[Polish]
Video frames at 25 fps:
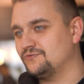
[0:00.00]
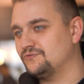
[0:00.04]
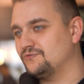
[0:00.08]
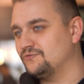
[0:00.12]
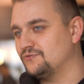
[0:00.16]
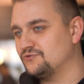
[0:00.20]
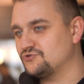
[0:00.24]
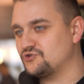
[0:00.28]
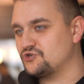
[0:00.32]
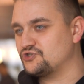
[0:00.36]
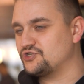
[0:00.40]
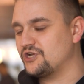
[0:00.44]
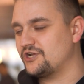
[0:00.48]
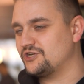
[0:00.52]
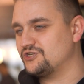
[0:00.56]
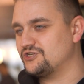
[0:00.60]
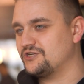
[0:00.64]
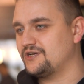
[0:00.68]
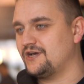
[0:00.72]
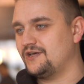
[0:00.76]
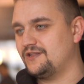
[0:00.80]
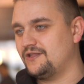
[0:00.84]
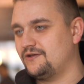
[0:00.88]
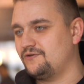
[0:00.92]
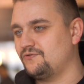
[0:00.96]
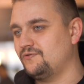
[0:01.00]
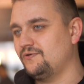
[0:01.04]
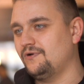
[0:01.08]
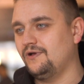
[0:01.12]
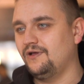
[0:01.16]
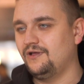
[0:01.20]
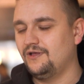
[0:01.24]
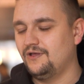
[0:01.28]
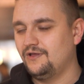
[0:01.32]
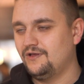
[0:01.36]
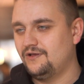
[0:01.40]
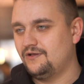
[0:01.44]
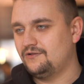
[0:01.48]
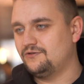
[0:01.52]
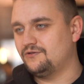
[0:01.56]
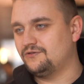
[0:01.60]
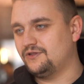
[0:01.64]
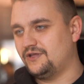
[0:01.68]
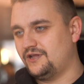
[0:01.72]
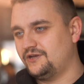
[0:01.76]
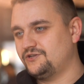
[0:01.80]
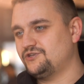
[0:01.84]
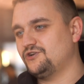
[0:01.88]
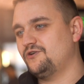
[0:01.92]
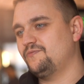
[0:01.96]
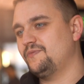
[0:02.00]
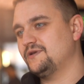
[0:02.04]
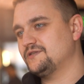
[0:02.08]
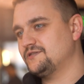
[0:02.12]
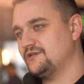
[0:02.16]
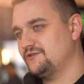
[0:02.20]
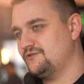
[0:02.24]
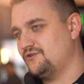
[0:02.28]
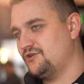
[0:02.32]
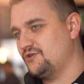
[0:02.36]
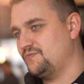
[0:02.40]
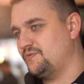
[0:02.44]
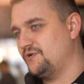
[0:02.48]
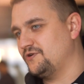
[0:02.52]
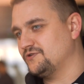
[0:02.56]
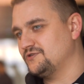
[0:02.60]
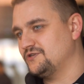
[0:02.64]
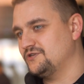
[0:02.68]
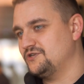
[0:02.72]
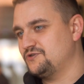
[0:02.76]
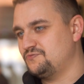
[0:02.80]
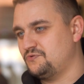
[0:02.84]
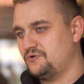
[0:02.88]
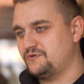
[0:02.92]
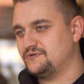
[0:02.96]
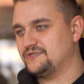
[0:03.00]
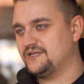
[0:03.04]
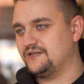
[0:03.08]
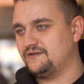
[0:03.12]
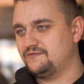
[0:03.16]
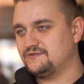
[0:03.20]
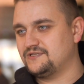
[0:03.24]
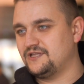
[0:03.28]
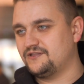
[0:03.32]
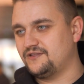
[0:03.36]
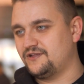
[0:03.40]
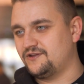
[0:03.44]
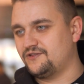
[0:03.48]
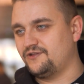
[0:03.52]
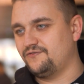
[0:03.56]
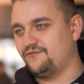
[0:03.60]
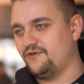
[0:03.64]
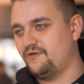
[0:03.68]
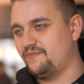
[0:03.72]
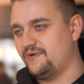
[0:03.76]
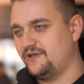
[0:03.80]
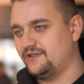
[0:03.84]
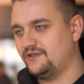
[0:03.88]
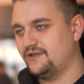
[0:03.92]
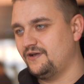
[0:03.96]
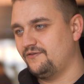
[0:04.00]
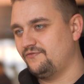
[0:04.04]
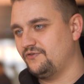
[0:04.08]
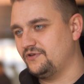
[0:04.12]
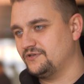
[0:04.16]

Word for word: dużo szerszy kanał dotarcia obecnie do odbiorcy niż moim zdaniem standardowe media,